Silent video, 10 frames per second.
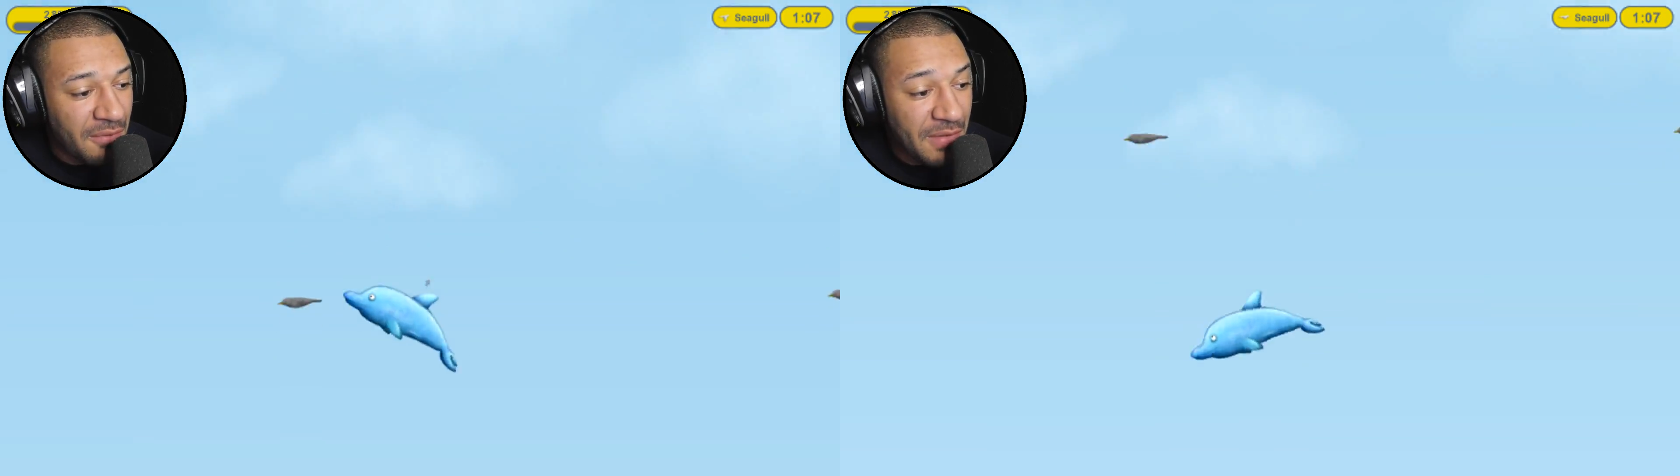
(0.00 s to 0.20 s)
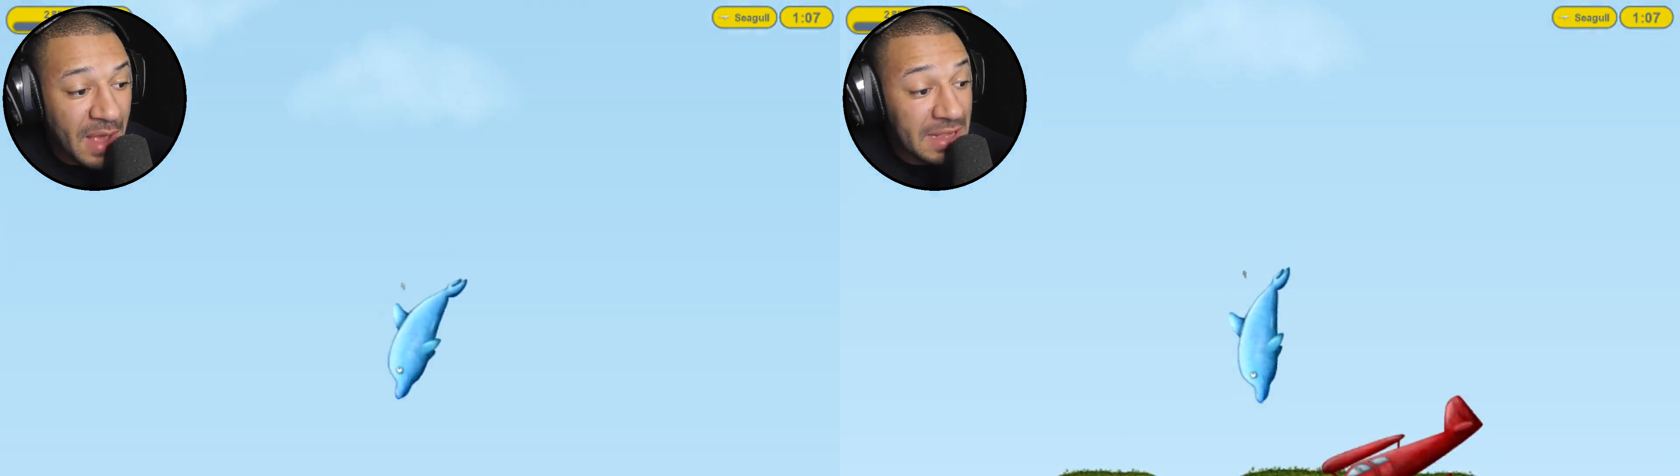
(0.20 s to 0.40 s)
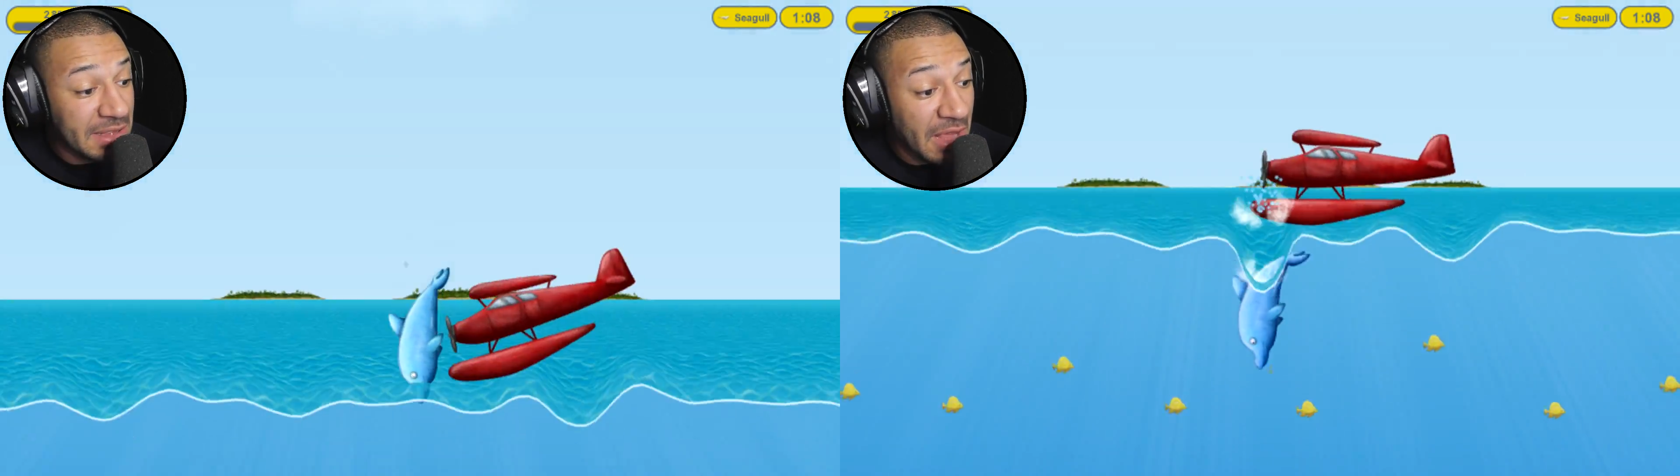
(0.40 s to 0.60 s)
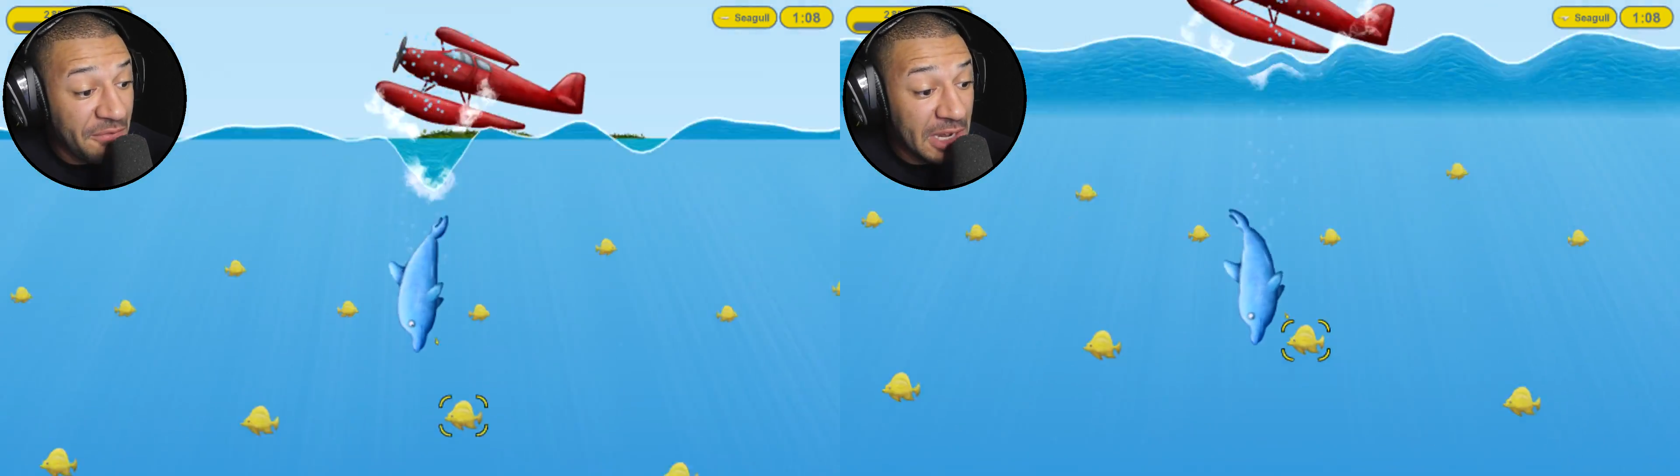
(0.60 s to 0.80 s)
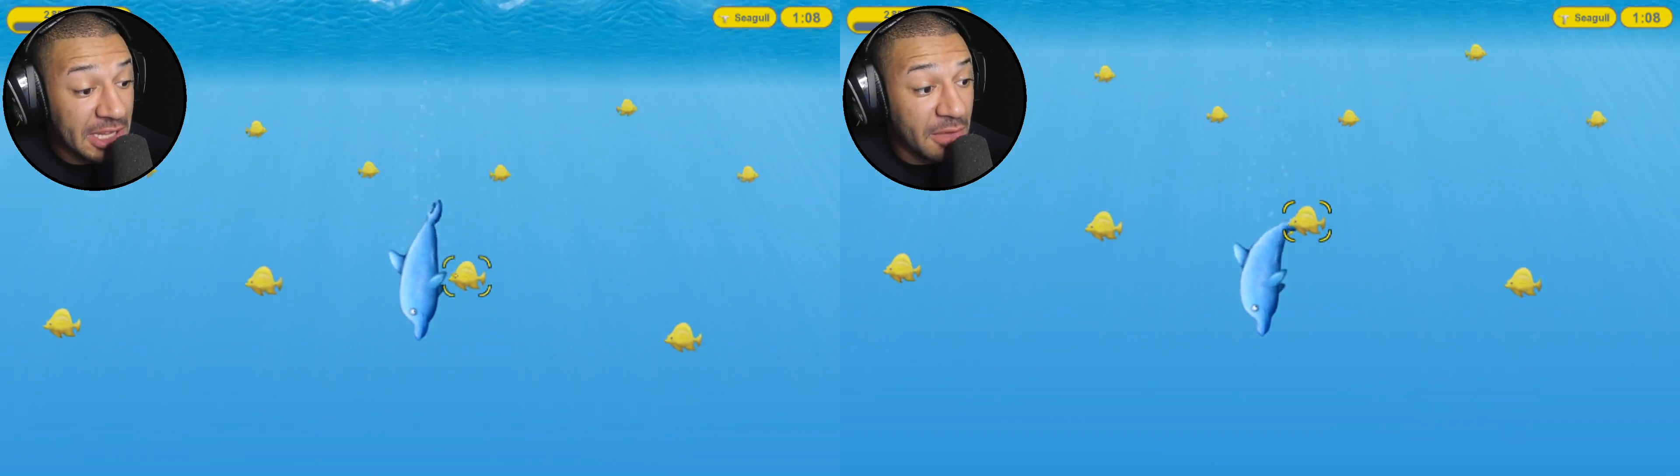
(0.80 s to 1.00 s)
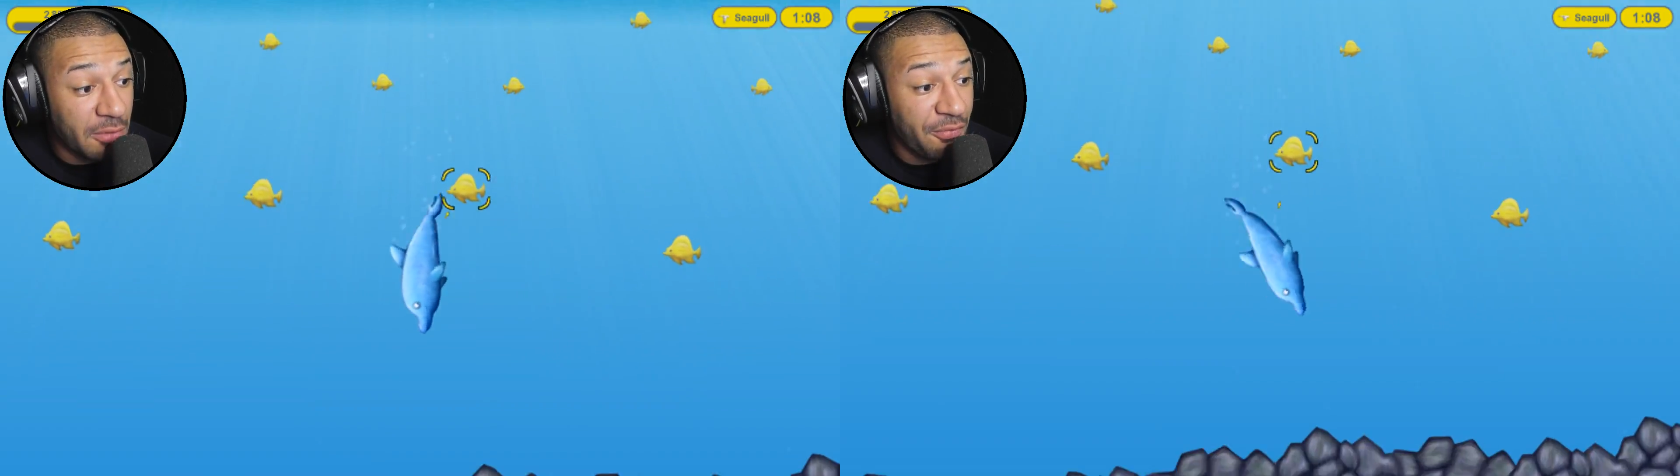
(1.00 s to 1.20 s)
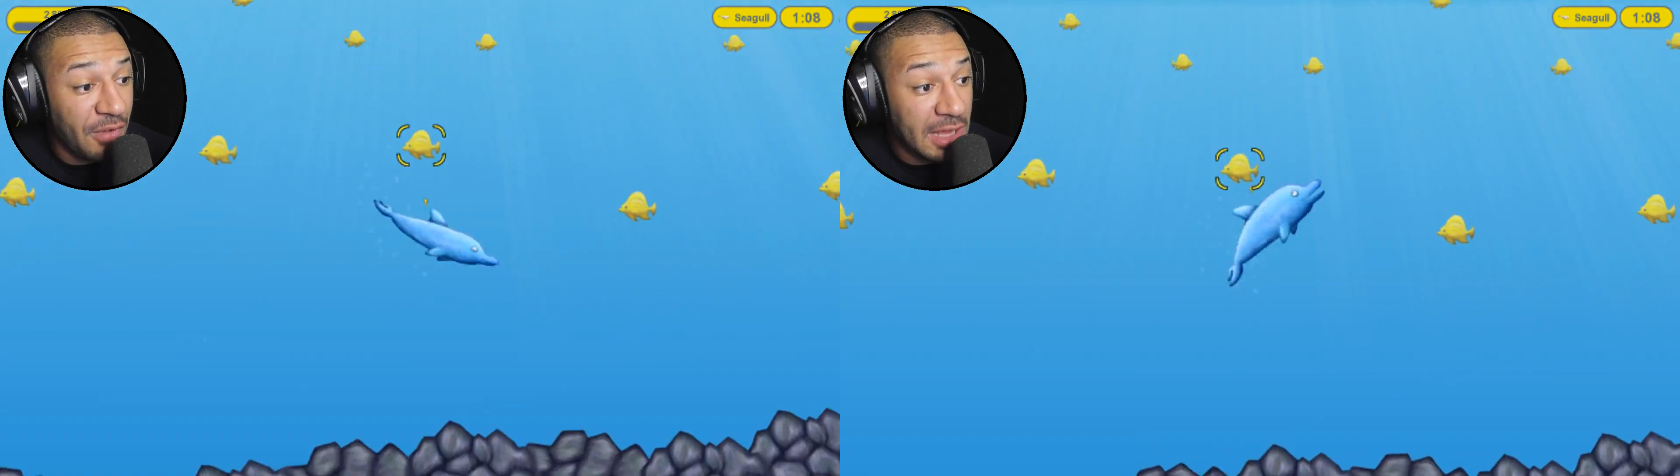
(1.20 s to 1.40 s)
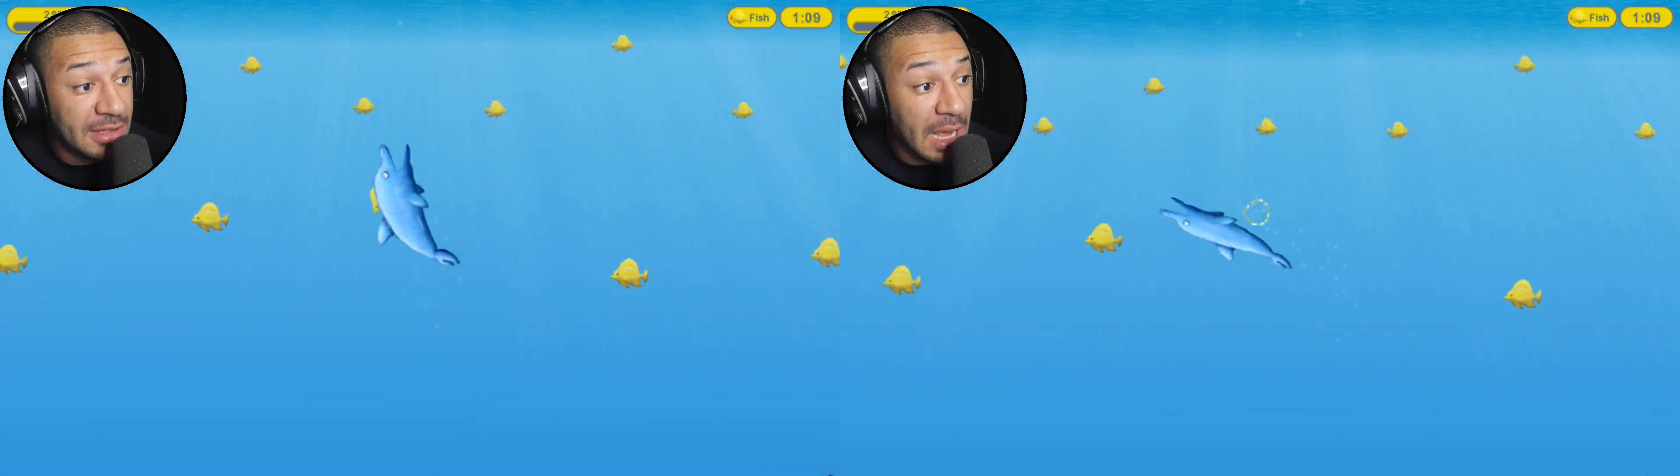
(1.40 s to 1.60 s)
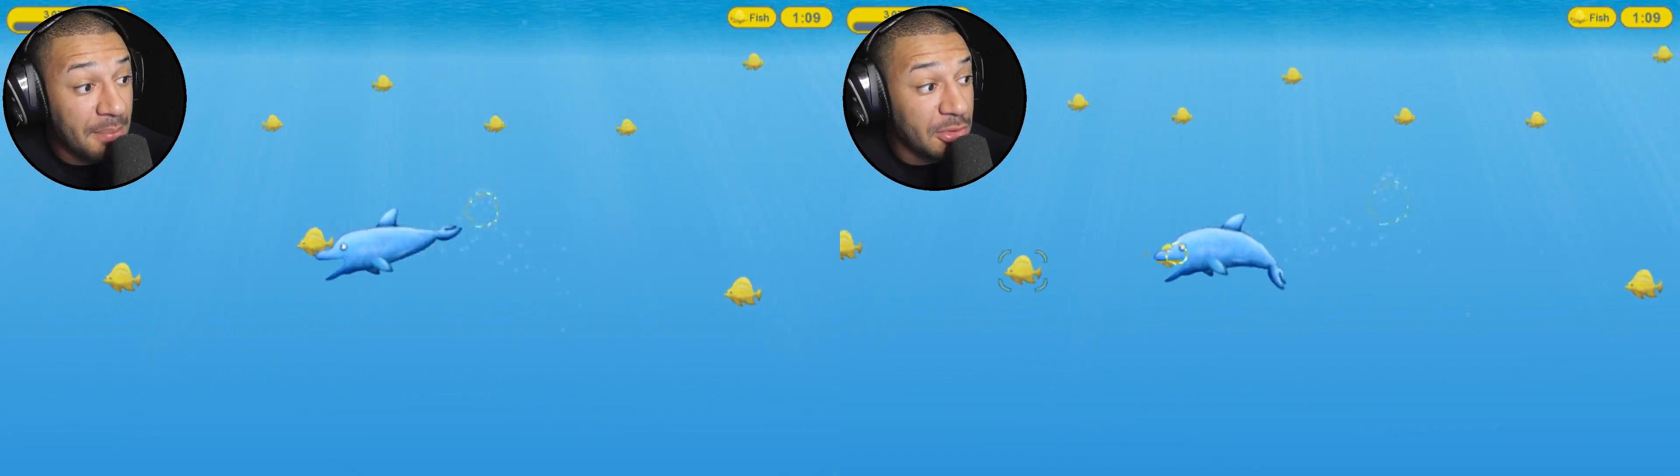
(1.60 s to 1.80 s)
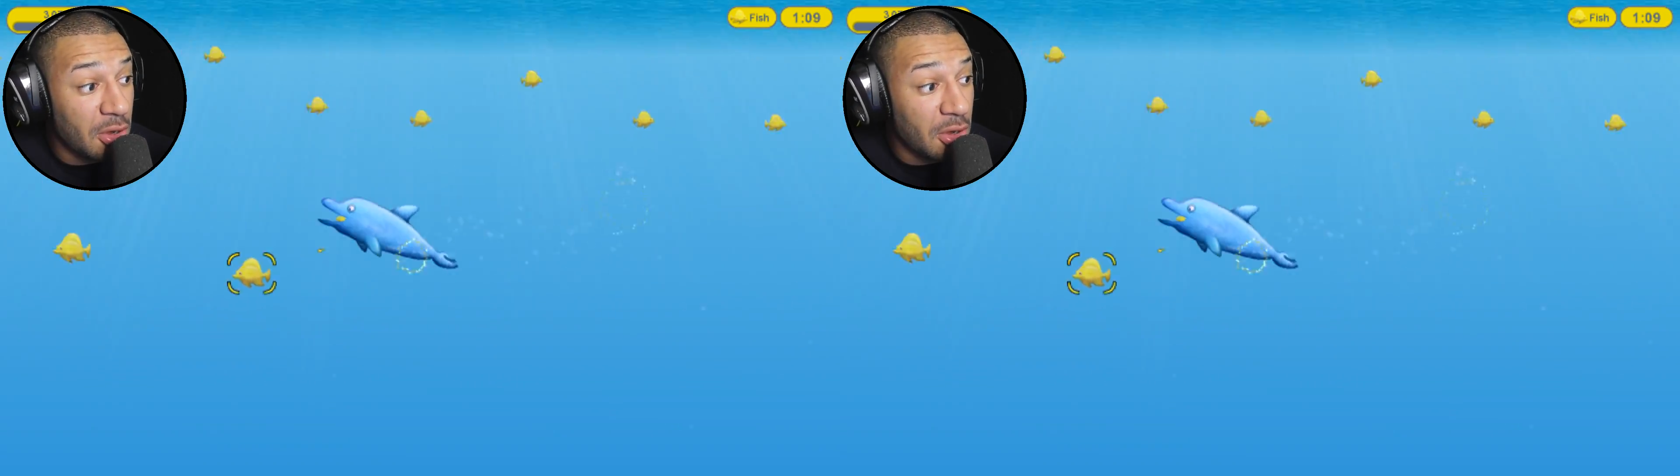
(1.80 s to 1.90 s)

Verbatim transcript: Wir werden definitiv... Verdammt,